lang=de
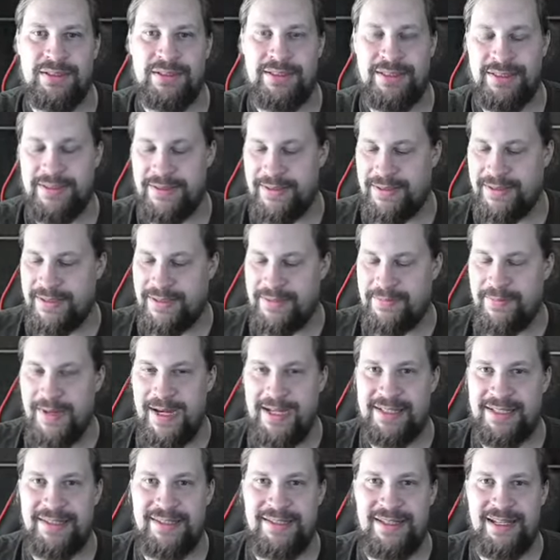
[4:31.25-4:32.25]
das, das
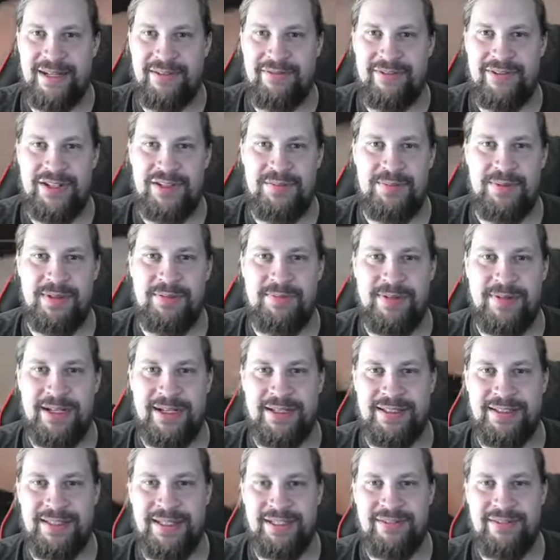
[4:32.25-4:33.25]
macht es einfach
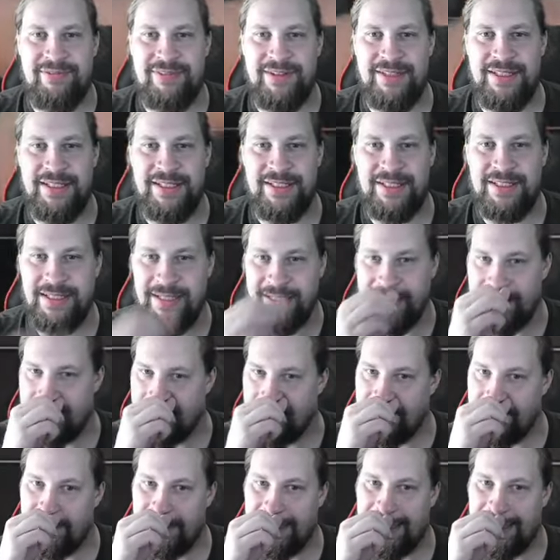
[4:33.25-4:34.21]
spielbarer. Den finde ich geil.